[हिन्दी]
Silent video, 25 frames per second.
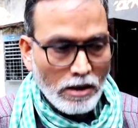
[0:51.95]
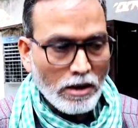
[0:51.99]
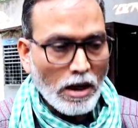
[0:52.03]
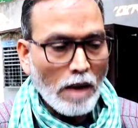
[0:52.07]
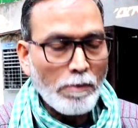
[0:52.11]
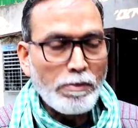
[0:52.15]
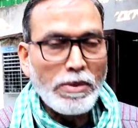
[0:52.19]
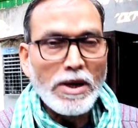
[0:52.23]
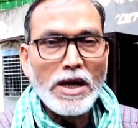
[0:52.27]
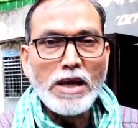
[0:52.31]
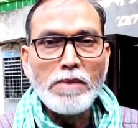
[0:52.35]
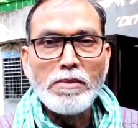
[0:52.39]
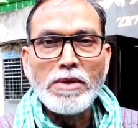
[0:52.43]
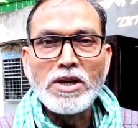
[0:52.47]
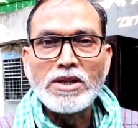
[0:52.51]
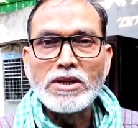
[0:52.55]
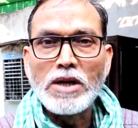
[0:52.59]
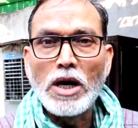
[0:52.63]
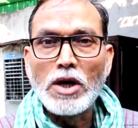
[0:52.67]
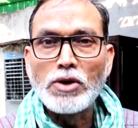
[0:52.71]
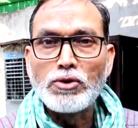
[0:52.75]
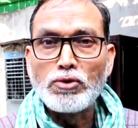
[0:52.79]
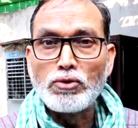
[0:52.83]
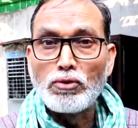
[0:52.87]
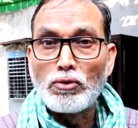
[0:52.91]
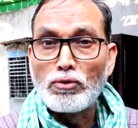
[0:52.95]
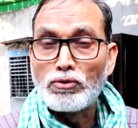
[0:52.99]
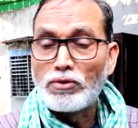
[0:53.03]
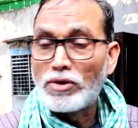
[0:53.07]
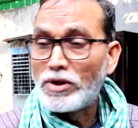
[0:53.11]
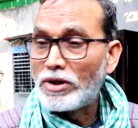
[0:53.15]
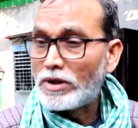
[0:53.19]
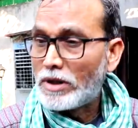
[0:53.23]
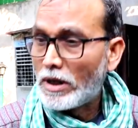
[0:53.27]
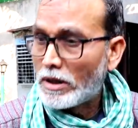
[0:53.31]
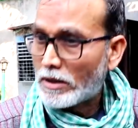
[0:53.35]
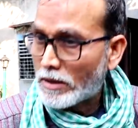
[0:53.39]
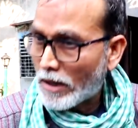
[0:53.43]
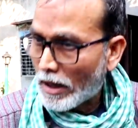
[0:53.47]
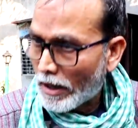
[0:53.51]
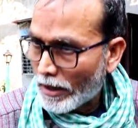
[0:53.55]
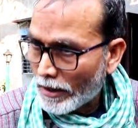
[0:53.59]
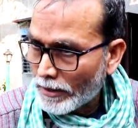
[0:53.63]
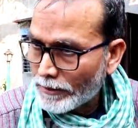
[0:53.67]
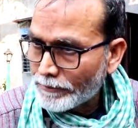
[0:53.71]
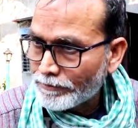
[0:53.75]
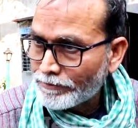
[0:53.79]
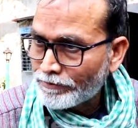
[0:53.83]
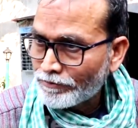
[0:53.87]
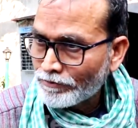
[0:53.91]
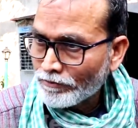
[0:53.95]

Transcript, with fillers: कपिल मिश्रा चुनौती देता है